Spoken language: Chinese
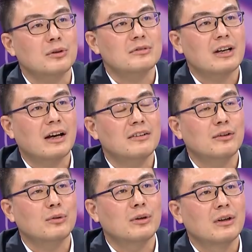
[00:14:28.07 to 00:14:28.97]
总裁
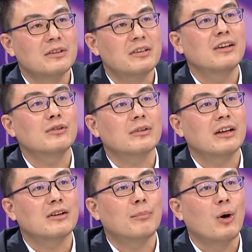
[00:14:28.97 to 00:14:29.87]
叫做前总
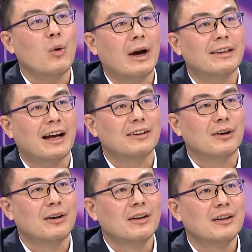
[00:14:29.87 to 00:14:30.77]
裁叫彭淮南
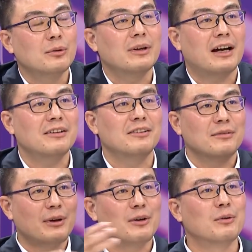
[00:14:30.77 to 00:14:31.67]
哦，对不对？他一
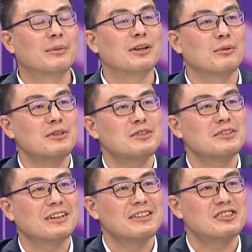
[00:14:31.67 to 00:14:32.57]
直被我们认为是
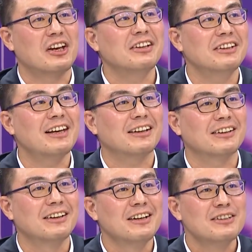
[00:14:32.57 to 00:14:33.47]
这个神一样
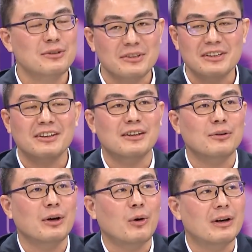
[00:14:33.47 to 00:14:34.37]
的。结果现在
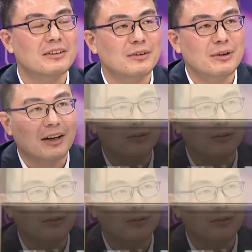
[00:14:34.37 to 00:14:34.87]
这位换了这位